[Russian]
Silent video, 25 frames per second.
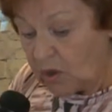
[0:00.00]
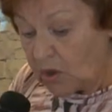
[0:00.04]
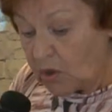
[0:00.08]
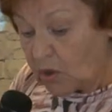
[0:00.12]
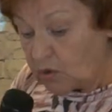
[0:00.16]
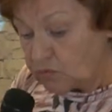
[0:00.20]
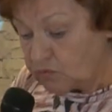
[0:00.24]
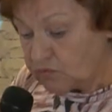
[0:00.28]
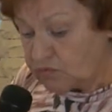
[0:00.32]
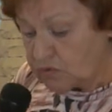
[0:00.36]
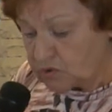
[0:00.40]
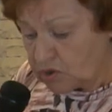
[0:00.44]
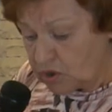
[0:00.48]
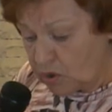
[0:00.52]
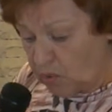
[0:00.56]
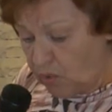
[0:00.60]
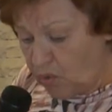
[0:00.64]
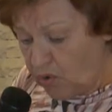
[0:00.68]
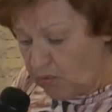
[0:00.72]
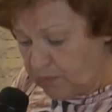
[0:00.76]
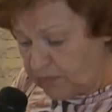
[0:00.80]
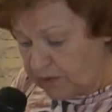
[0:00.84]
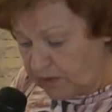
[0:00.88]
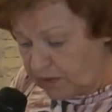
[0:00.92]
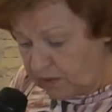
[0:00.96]
Ну вот и
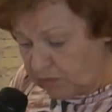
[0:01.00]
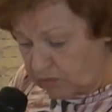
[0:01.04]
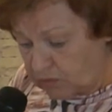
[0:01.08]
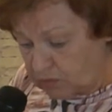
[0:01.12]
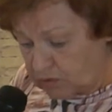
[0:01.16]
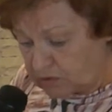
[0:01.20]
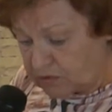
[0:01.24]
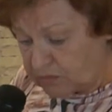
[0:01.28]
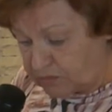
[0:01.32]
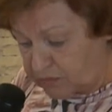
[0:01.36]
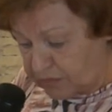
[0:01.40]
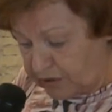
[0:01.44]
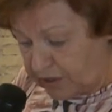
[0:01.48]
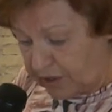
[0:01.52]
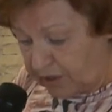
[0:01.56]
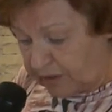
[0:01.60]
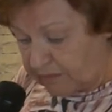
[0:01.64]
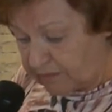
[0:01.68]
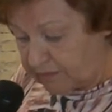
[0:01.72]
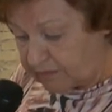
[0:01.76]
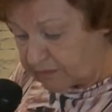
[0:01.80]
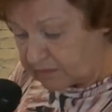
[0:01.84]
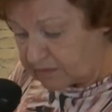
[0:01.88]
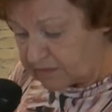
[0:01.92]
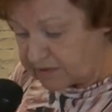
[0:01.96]
копия вот мне,
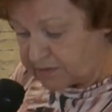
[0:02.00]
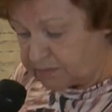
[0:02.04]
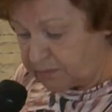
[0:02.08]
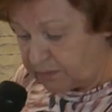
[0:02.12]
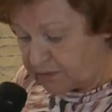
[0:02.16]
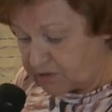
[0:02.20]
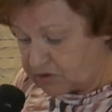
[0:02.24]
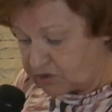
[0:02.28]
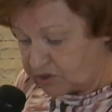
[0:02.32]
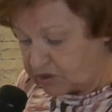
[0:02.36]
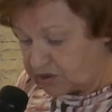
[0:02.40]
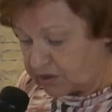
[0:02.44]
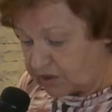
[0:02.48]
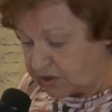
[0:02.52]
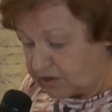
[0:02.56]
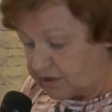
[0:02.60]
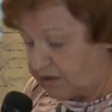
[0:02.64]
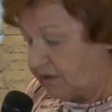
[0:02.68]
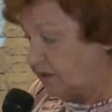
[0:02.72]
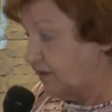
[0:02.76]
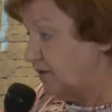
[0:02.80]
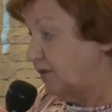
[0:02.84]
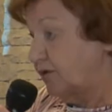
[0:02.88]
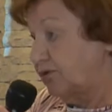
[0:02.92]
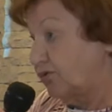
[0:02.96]
госпожи
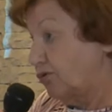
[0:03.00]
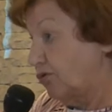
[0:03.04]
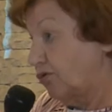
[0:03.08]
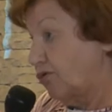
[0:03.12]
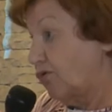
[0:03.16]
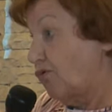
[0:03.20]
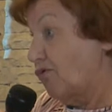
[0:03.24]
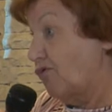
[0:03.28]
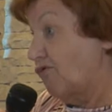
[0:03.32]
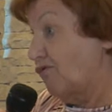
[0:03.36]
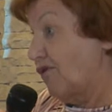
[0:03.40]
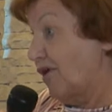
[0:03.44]
Татьяна Тюлькова.